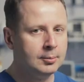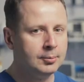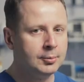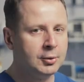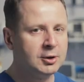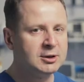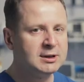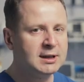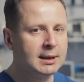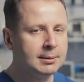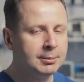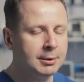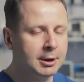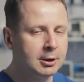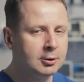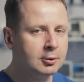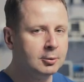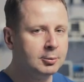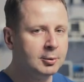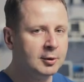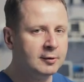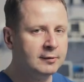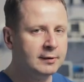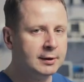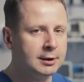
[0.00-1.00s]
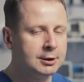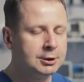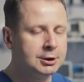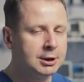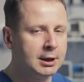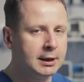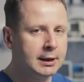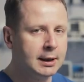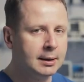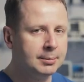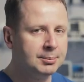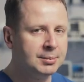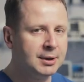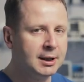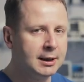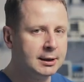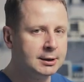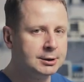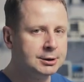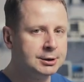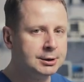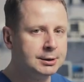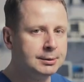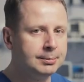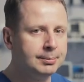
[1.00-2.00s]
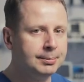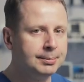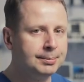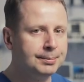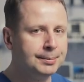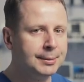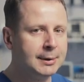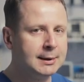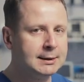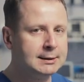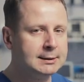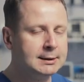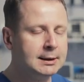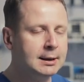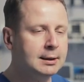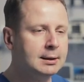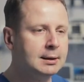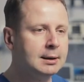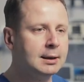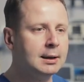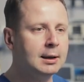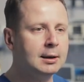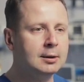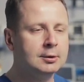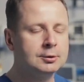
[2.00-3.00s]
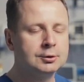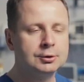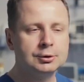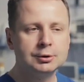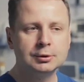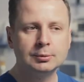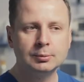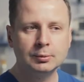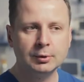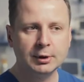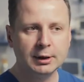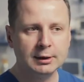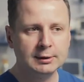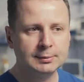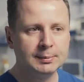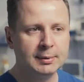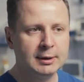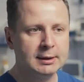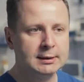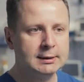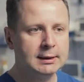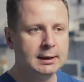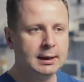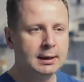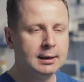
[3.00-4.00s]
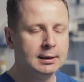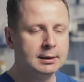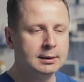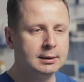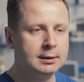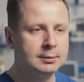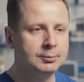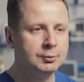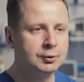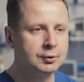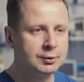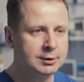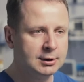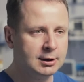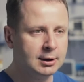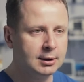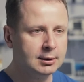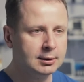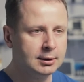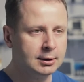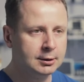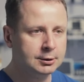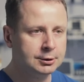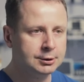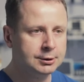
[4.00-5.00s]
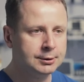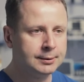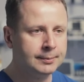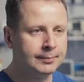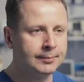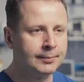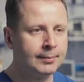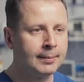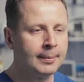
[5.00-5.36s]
Po zabiegu powiększenia piersi pacjentka otrzymuje specjalny biustonosz.